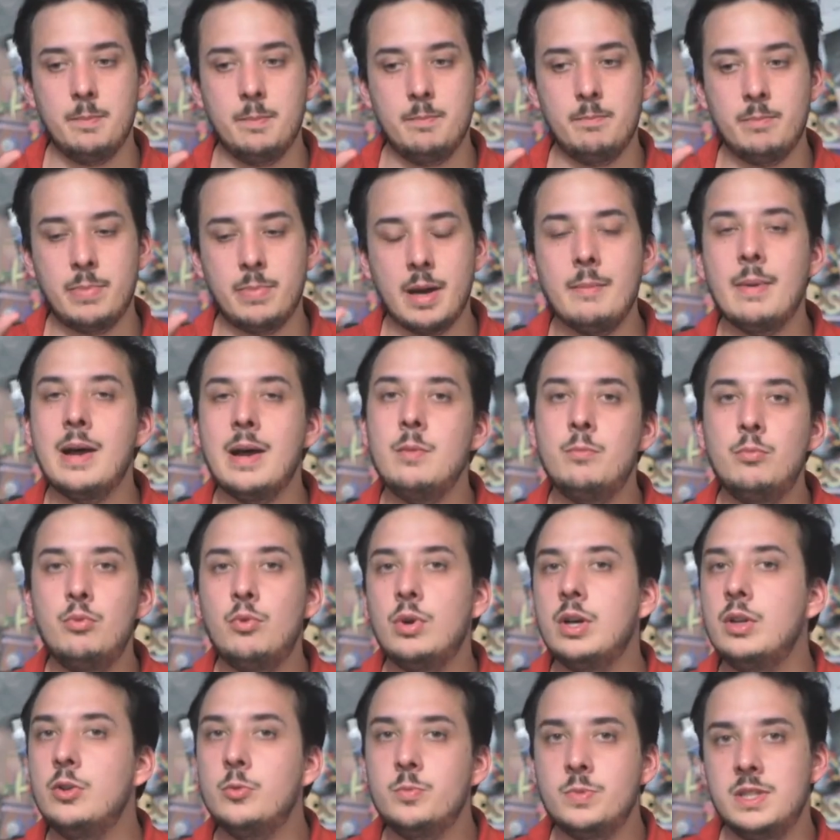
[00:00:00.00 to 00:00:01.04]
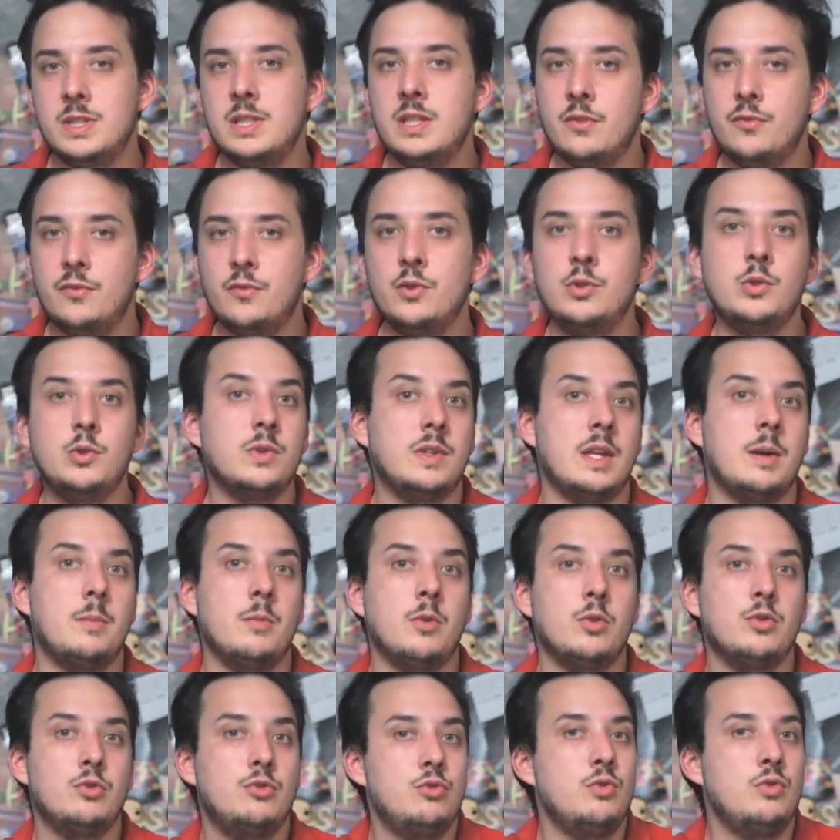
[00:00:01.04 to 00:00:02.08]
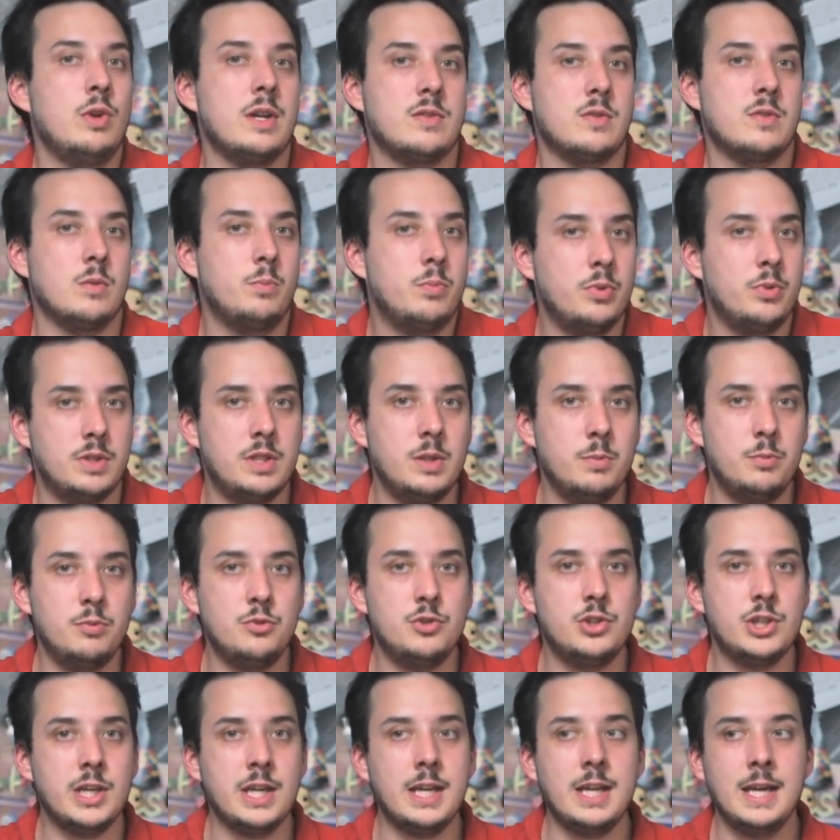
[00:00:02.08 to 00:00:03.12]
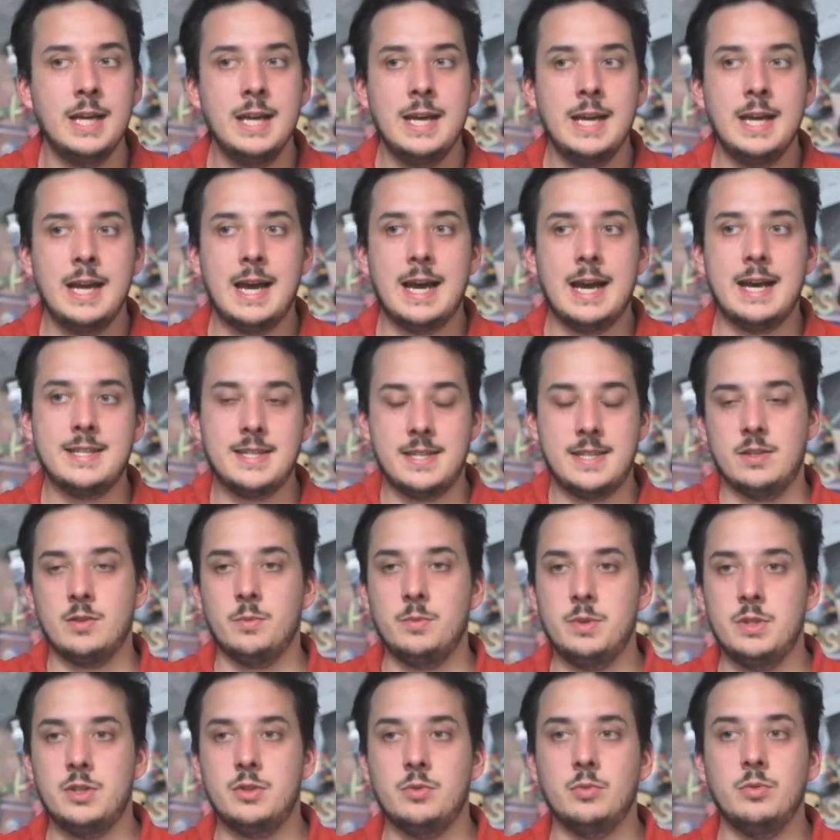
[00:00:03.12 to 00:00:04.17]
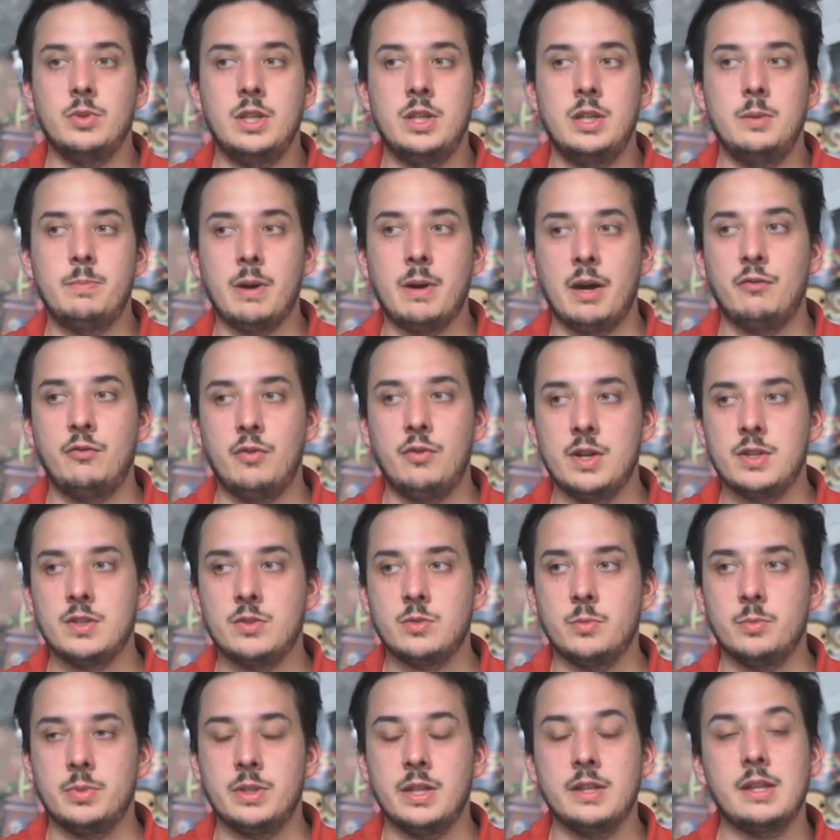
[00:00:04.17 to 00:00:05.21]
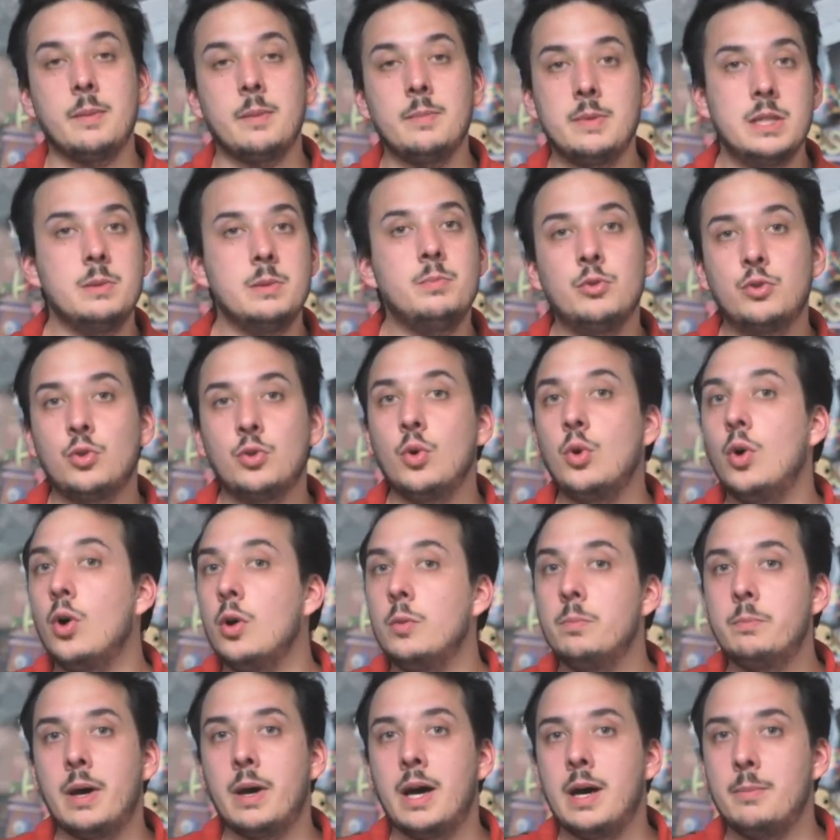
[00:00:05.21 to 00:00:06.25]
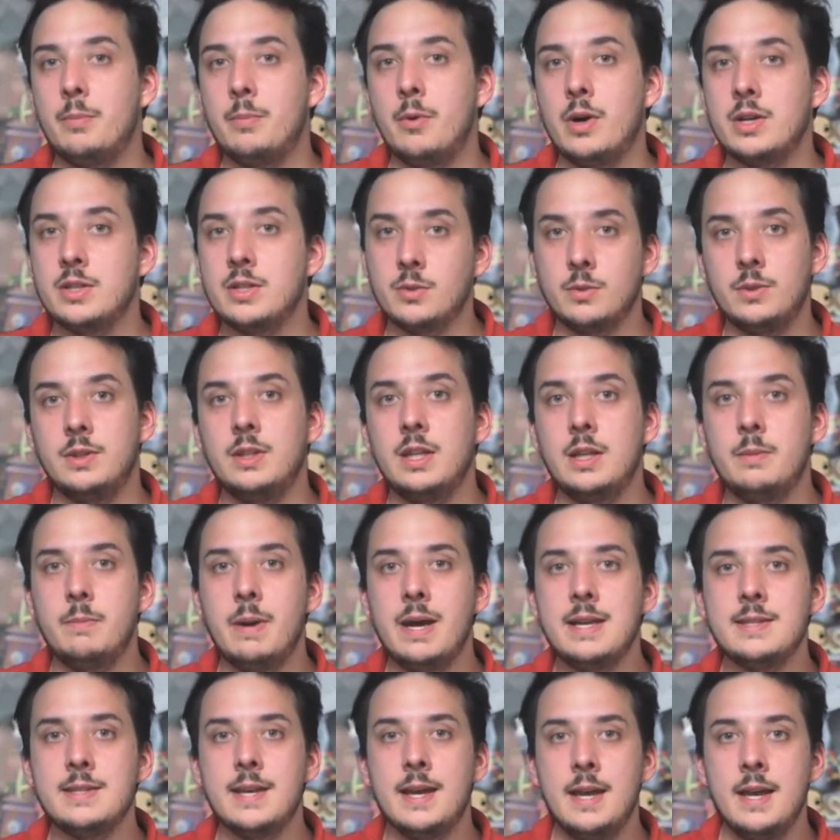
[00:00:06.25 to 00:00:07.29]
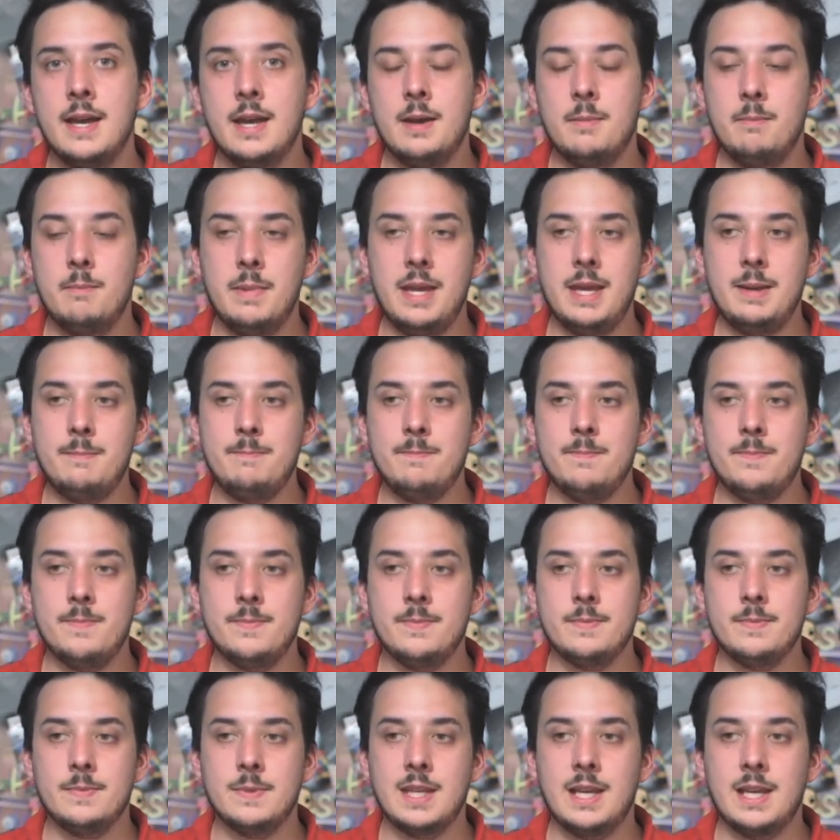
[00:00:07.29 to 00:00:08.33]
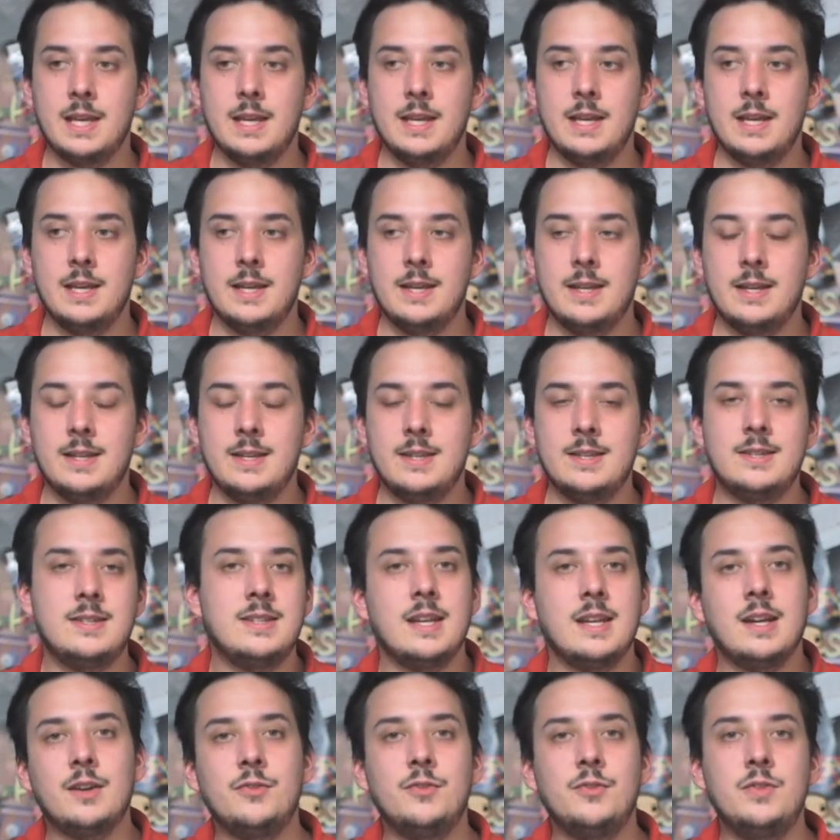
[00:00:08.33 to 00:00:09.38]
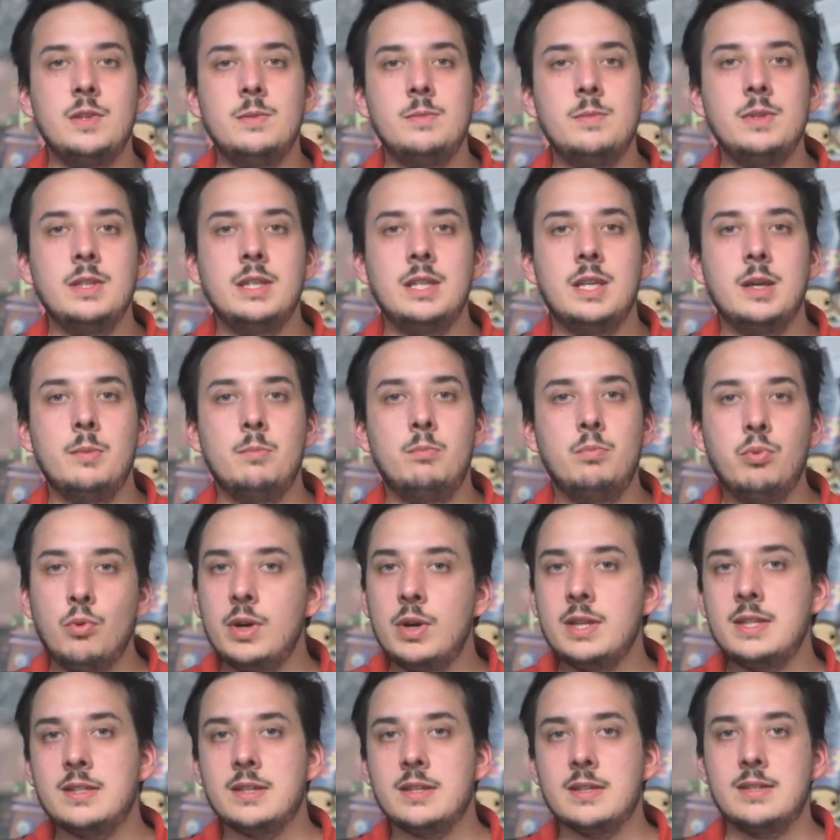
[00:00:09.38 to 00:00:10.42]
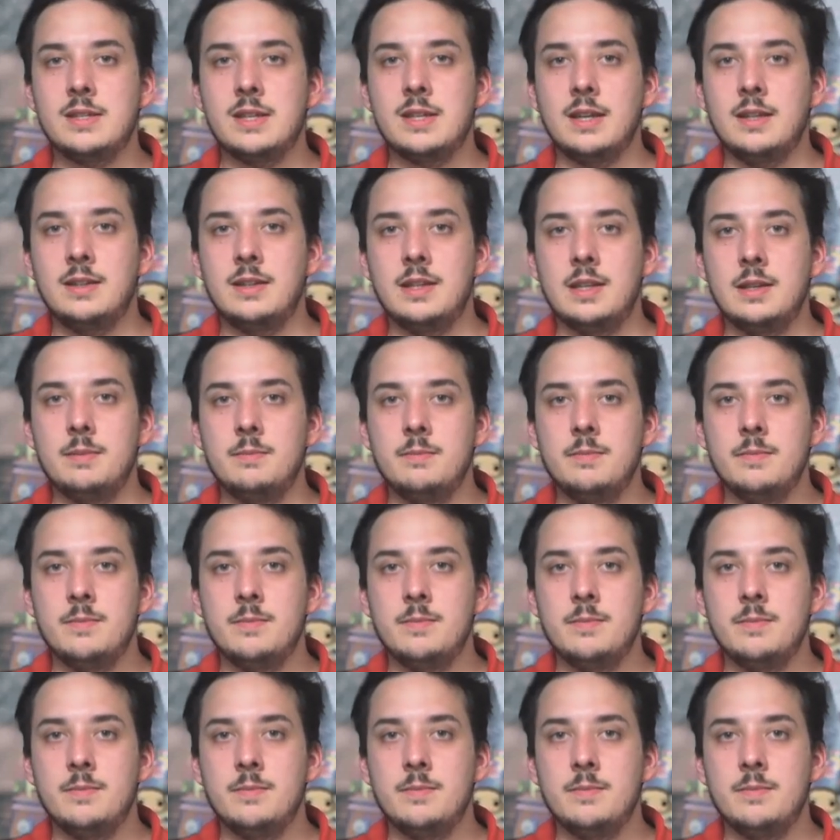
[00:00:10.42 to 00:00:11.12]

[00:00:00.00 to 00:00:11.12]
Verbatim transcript: est pas mal bourré de petits défauts, notamment dû à son petit budget, à ses ambitions qui parfois sont peut-être un petit peu trop grandes par rapport à son idée de base, mais c'est un film qui est bourré de sincérité,